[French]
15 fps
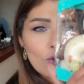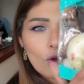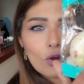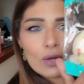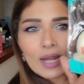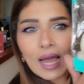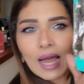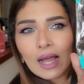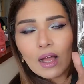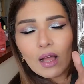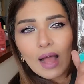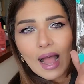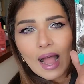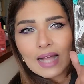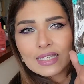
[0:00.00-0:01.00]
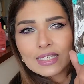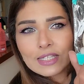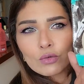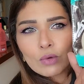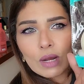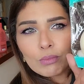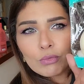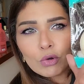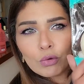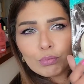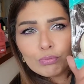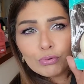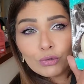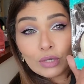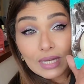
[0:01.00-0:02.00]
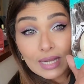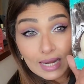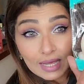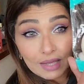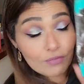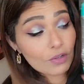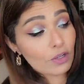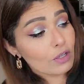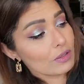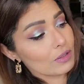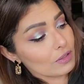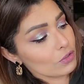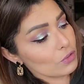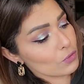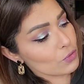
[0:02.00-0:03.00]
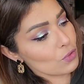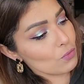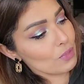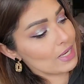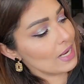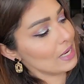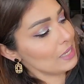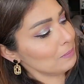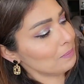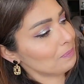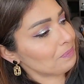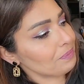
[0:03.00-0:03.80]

On a un scrub pour les lèvres dans celui-là.